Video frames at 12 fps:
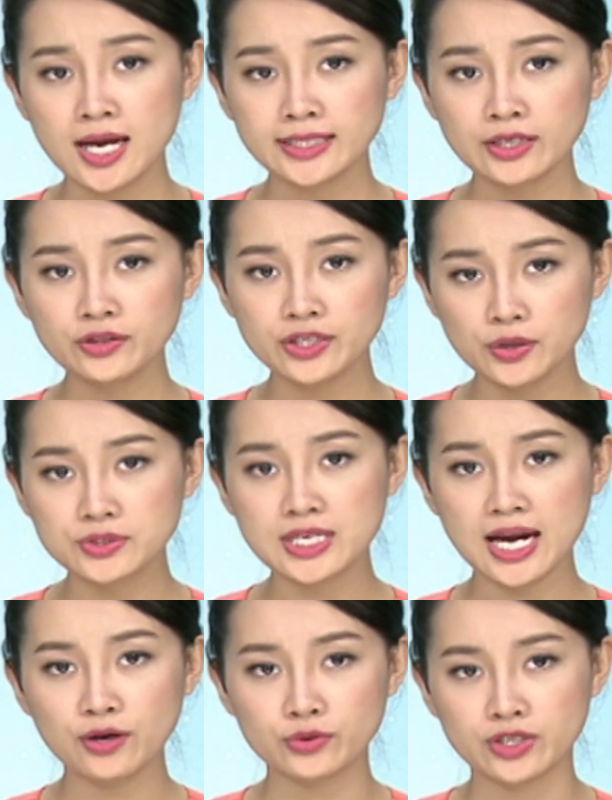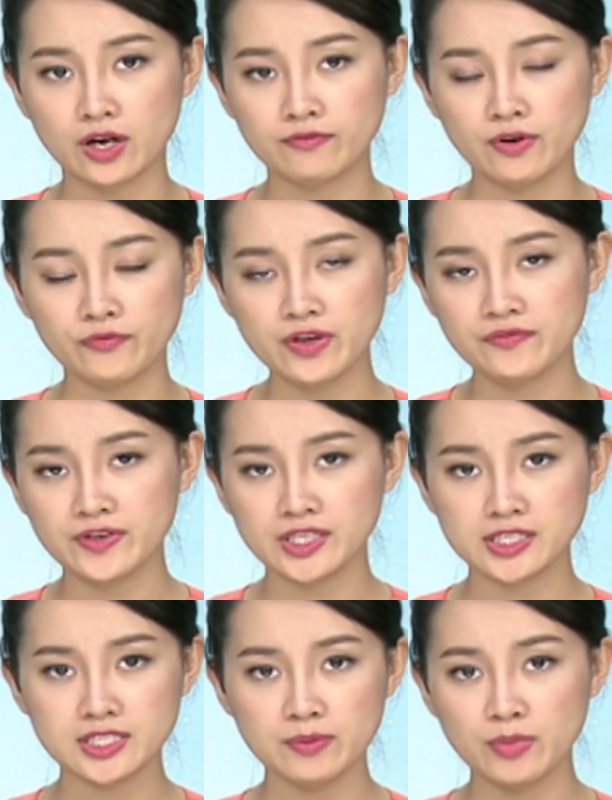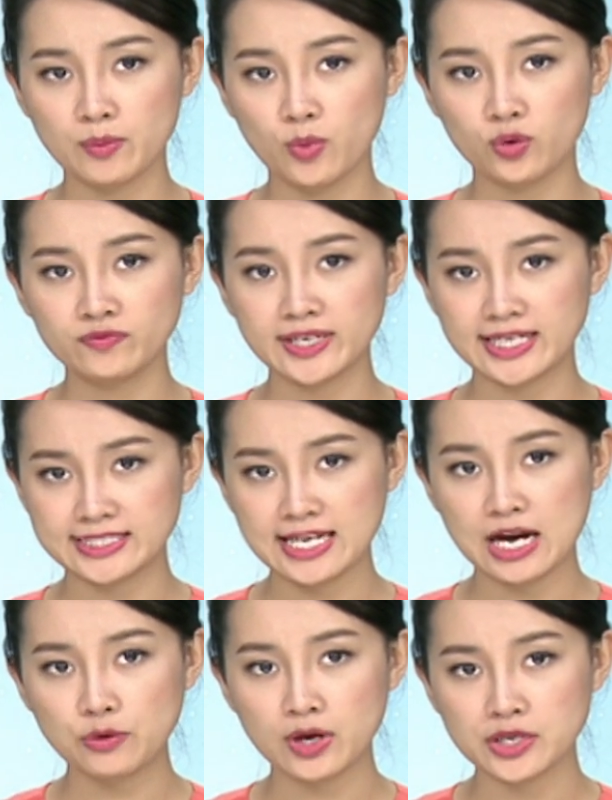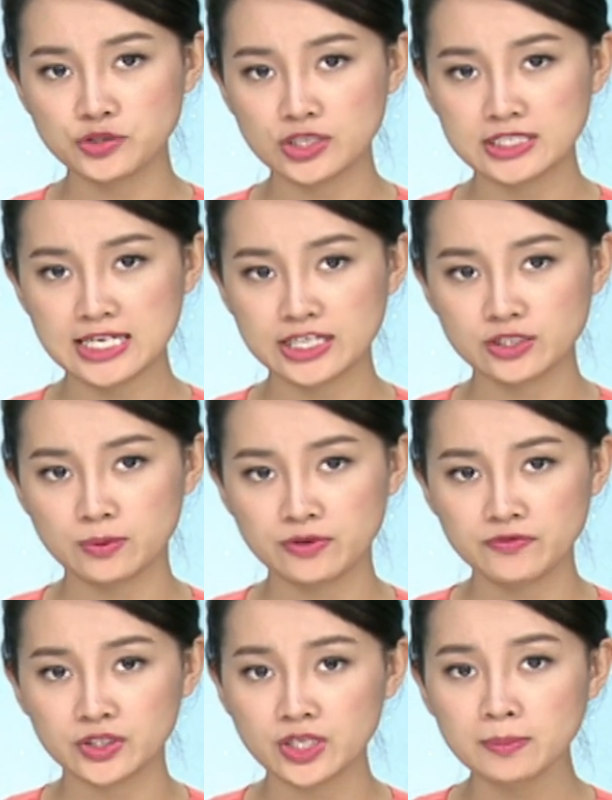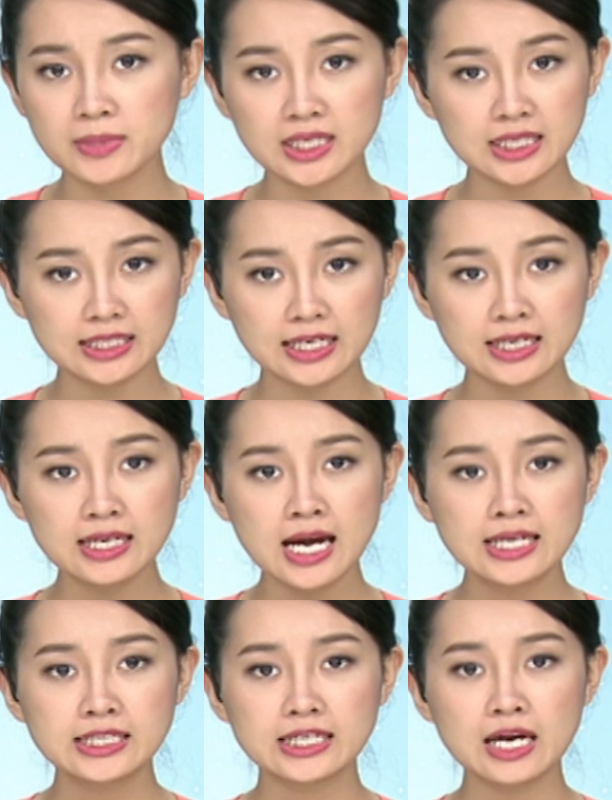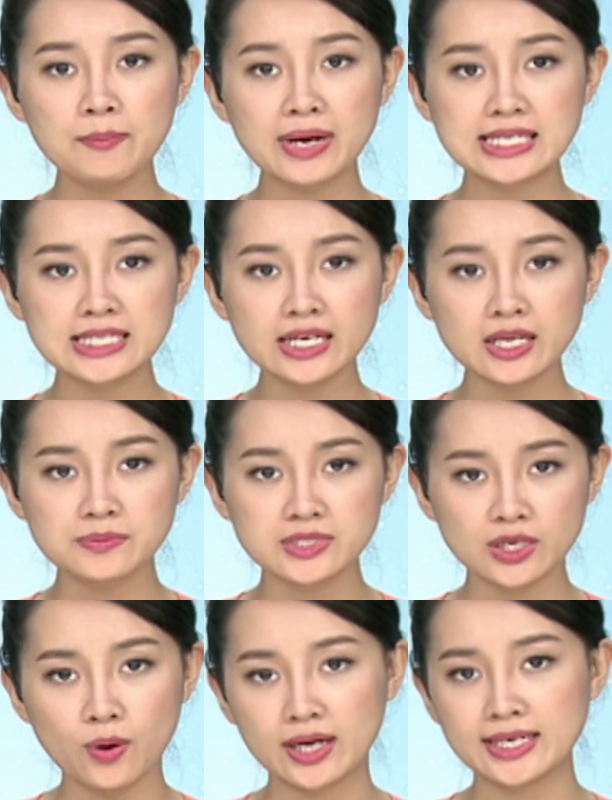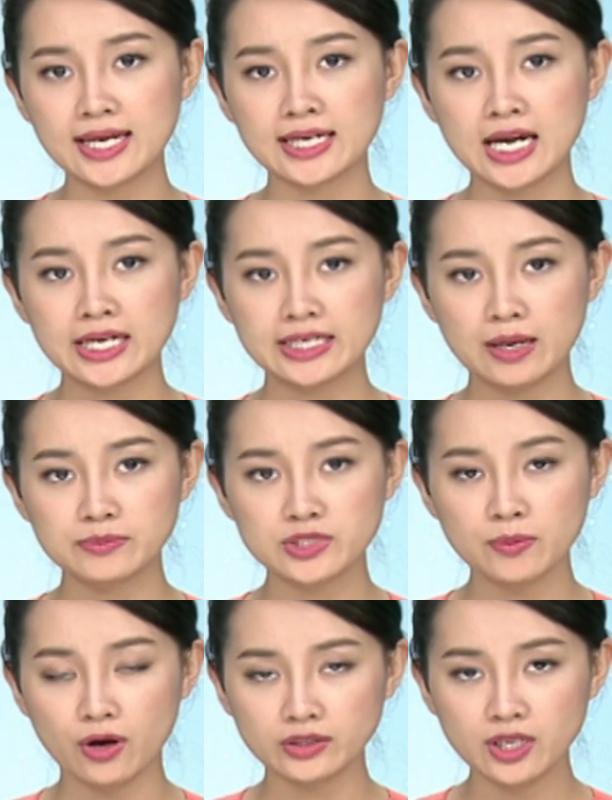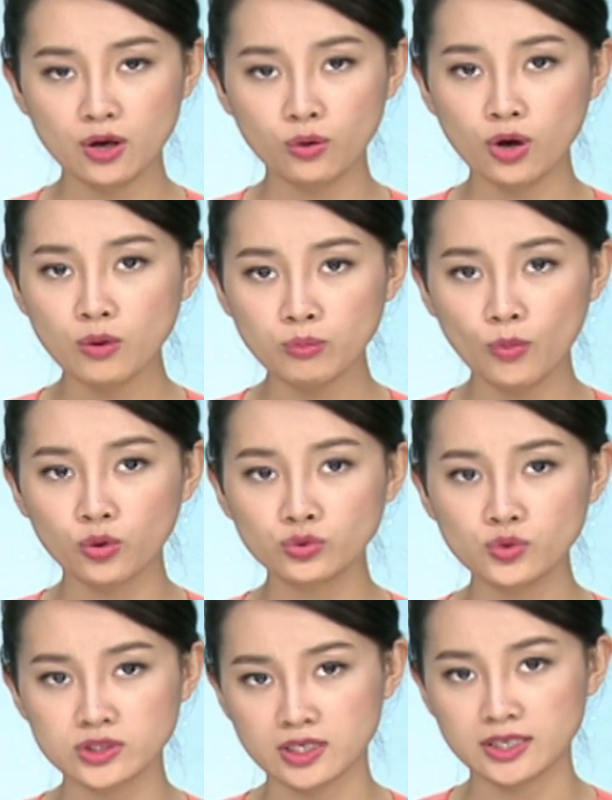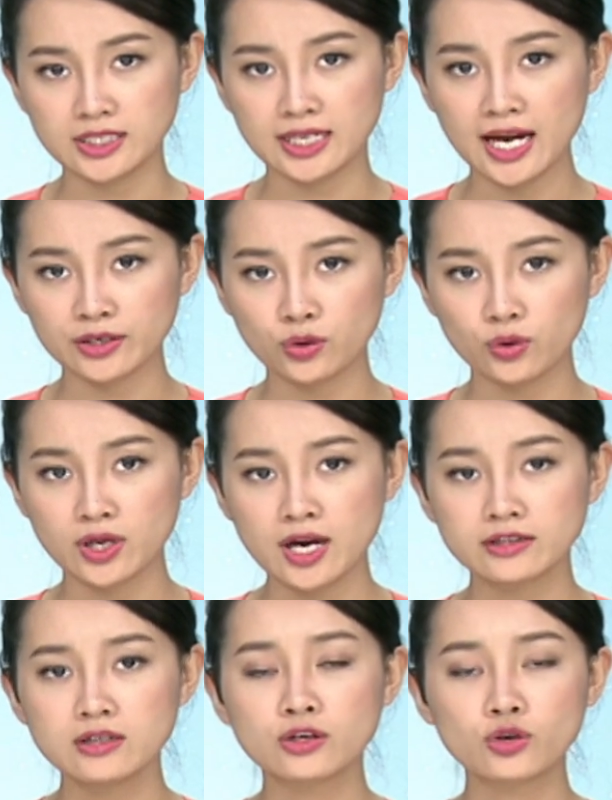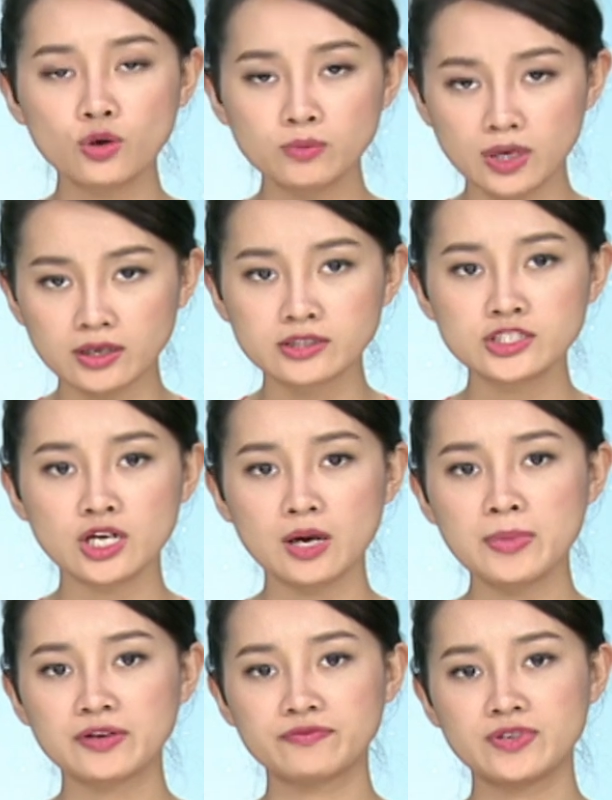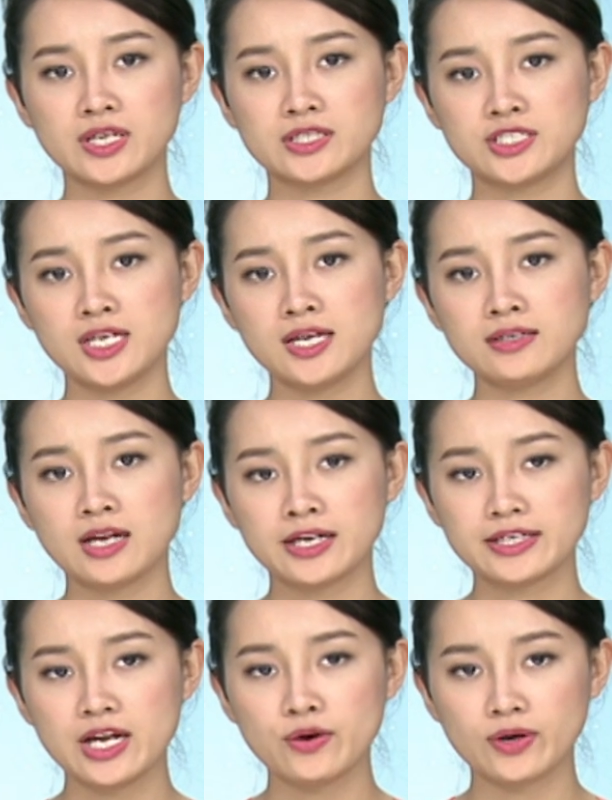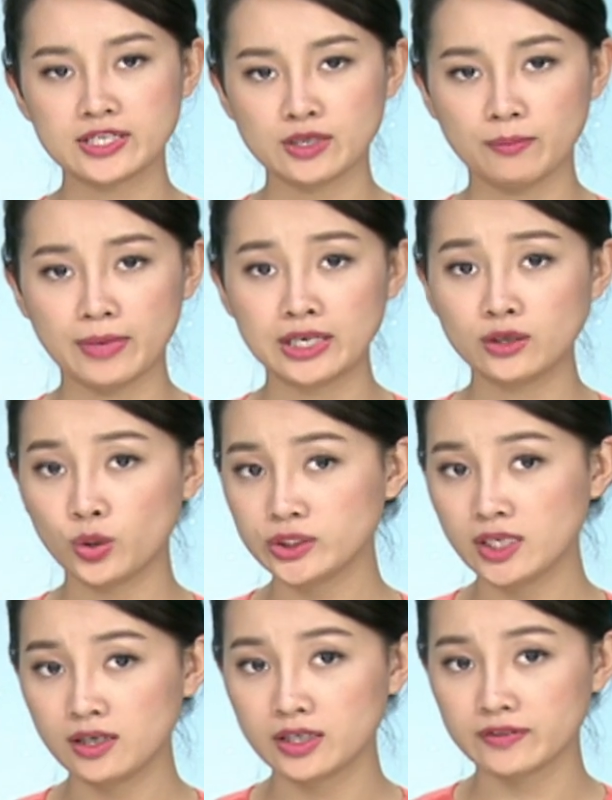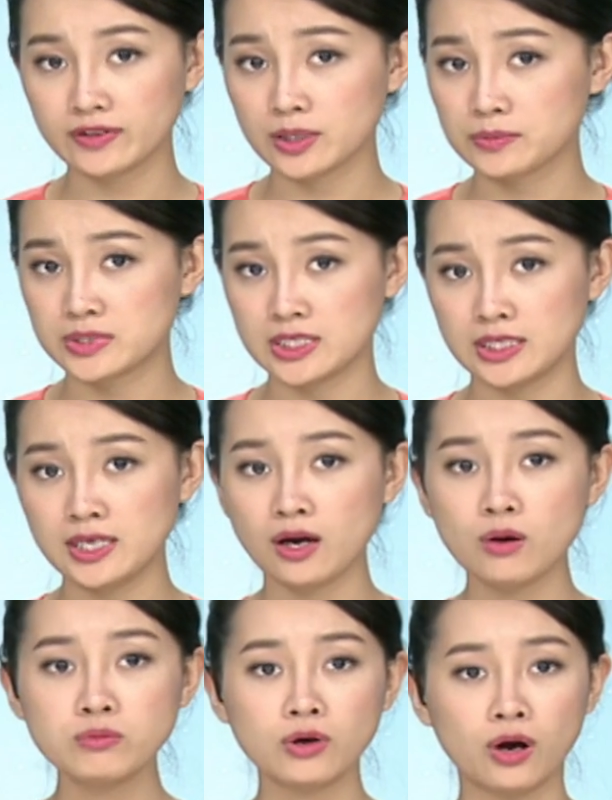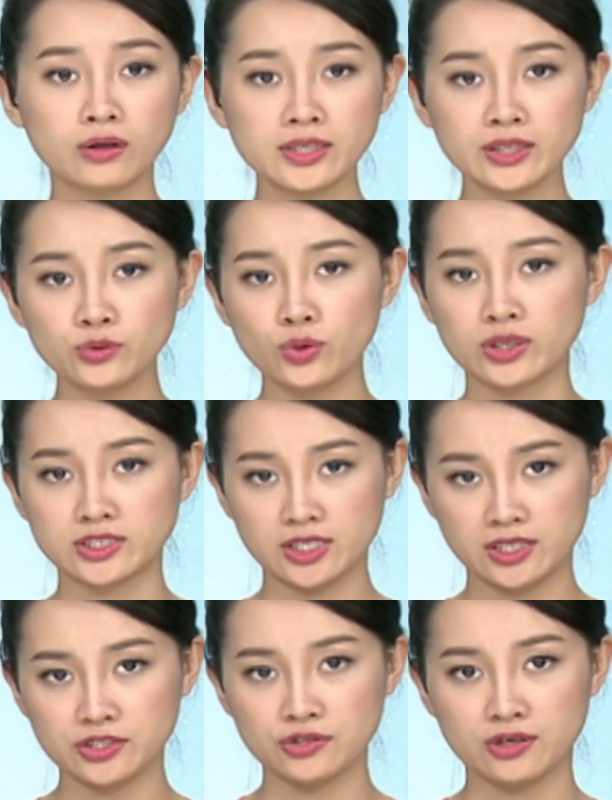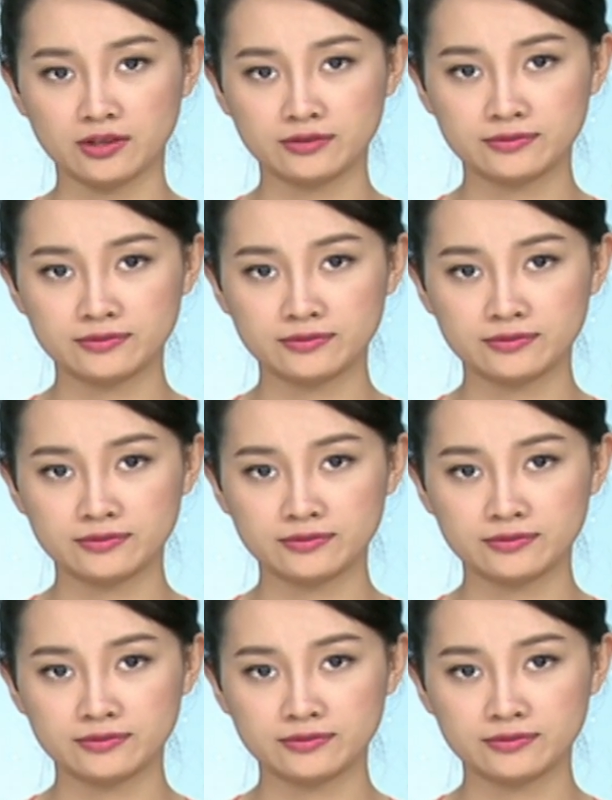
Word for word: Theo như điều tra của nhóm phóng viên V T C mười bốn và đánh giá của các chuyên gia trong lĩnh vực thiết bị y tế, thì các máy xét nghiệm sinh hóa này nằm trong gói thầu không bốn của Sở Y tế Hà Nội được cung ứng cho các bệnh viện trên đều là dòng máy lỗi thời và thậm chí là không có tên tuổi trên thị trường.